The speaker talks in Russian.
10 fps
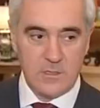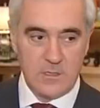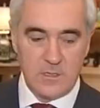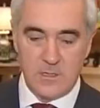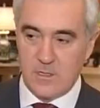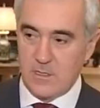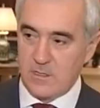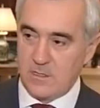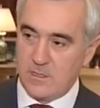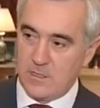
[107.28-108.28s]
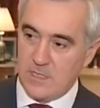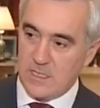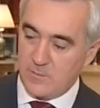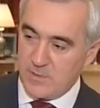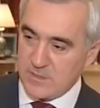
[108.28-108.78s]
– и
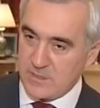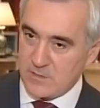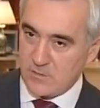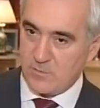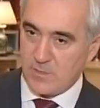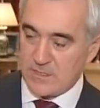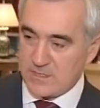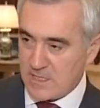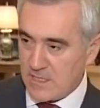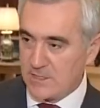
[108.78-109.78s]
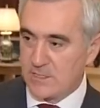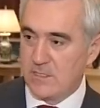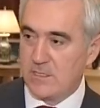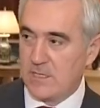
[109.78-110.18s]
их бизнес, он прозрачный,